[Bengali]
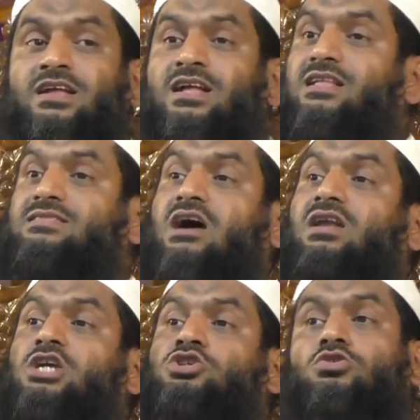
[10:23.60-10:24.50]
তাহলে
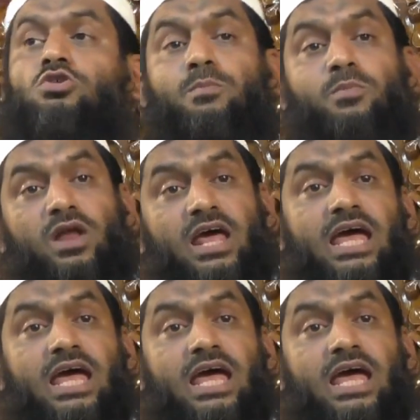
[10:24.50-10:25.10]
শুধু বলে